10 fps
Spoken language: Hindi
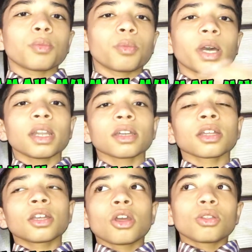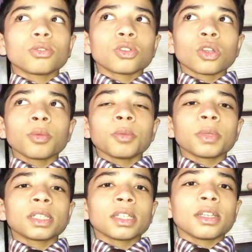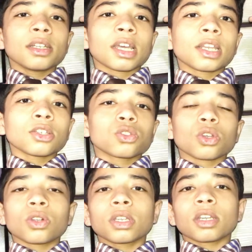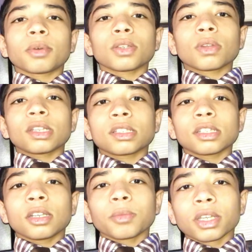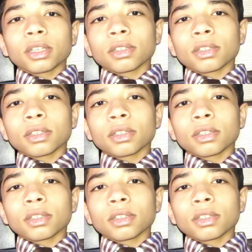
मुबारक तो चलो अभी मिलते हैं डायरेक्ट जहर की नमाज़ वाले सीन में